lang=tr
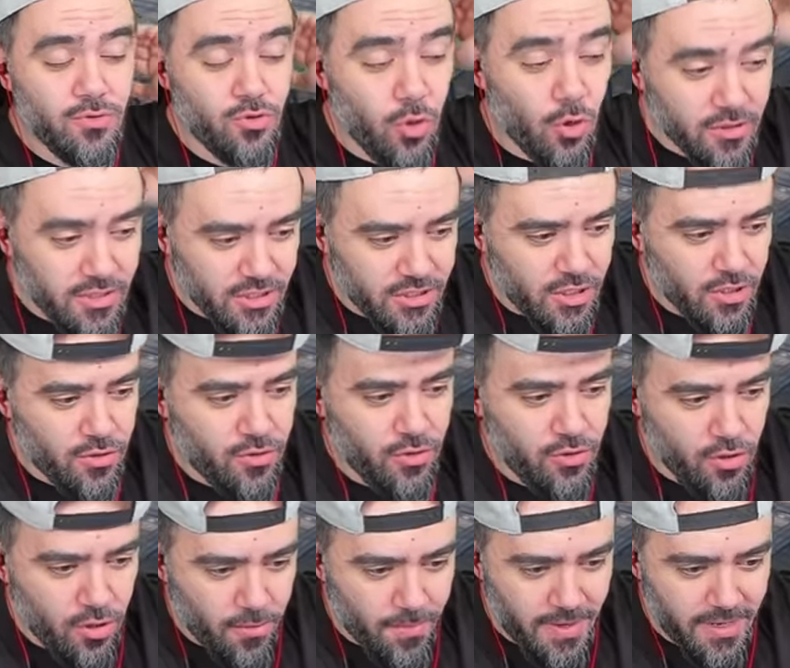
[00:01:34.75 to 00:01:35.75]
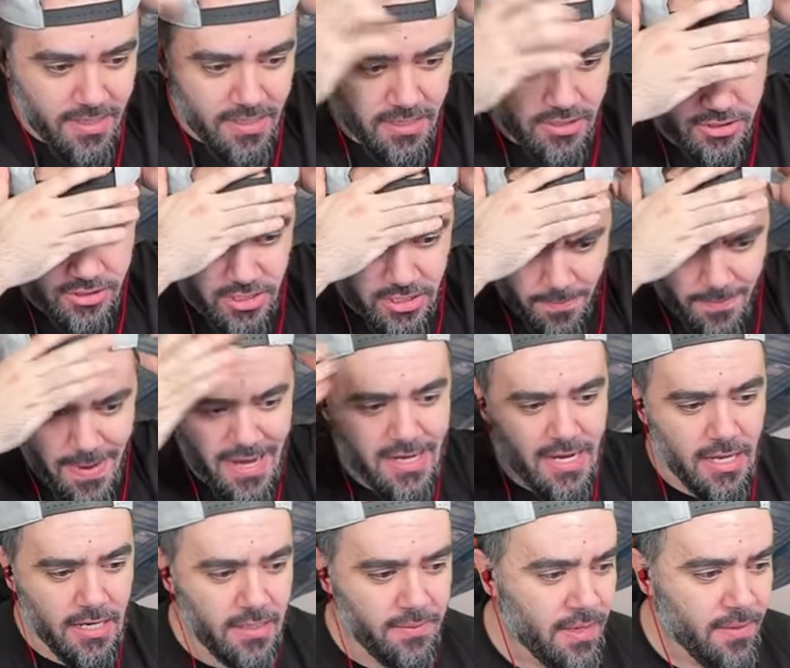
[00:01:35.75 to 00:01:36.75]
Çok teşekkür ediyorum arkadaşlar.
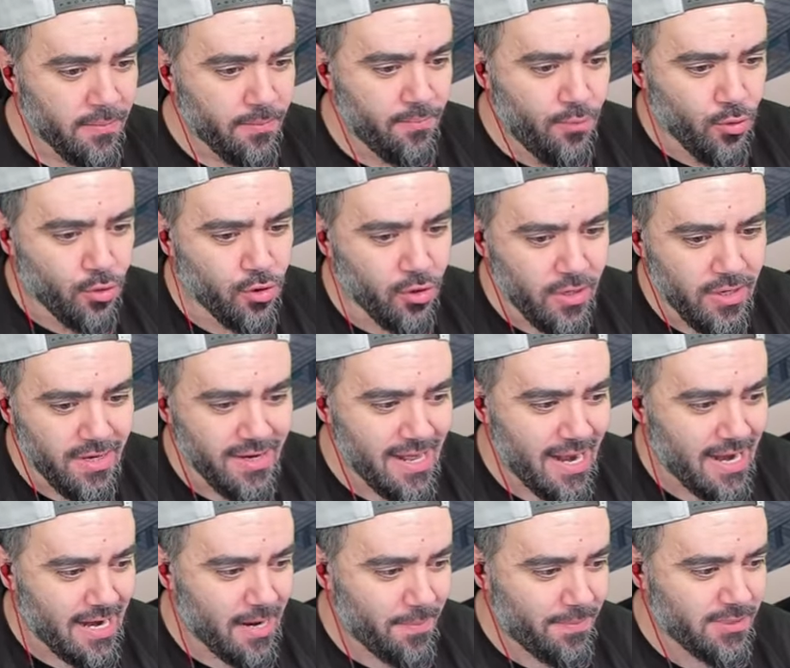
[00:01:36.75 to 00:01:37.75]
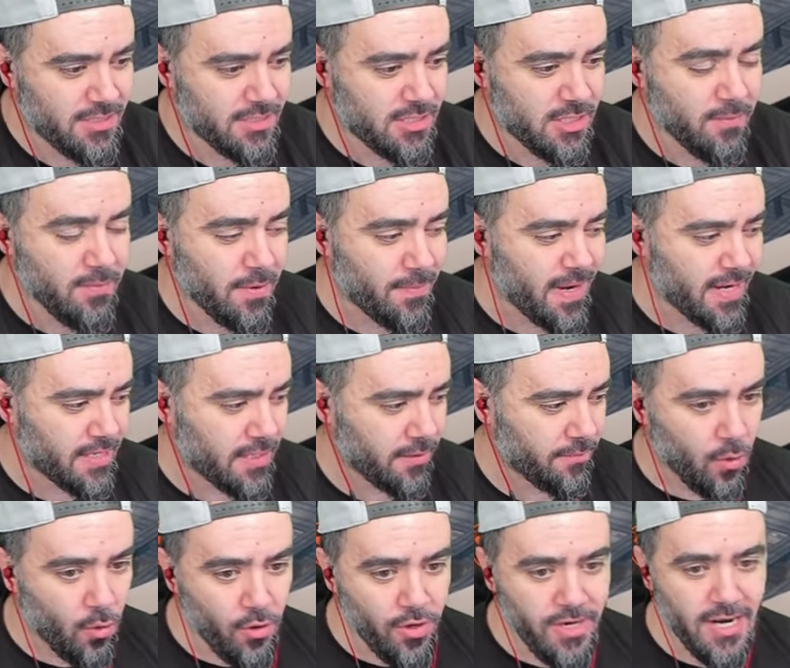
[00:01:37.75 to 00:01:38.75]
Bakalım bugün neler yapacağız. Şimdi bakın
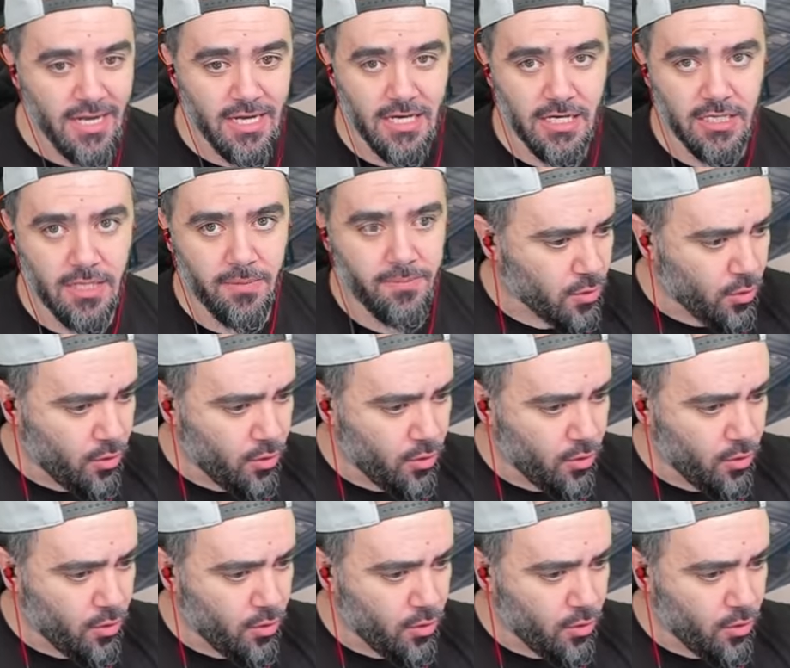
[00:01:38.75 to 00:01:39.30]
oyuna girdim.